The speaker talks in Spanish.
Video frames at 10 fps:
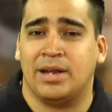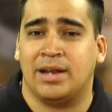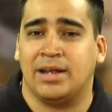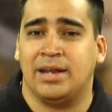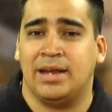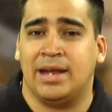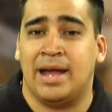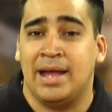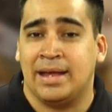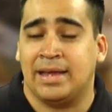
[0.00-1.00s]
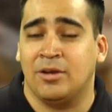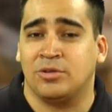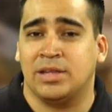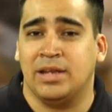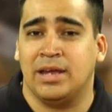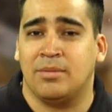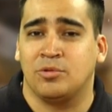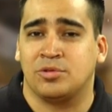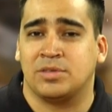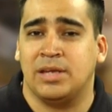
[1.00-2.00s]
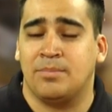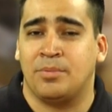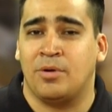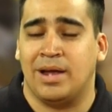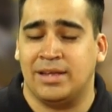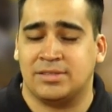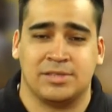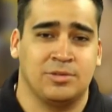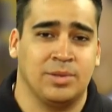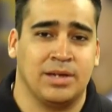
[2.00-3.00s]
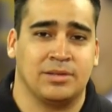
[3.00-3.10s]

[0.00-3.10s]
una alegría que no tenían mucho tiempo esa ciudad.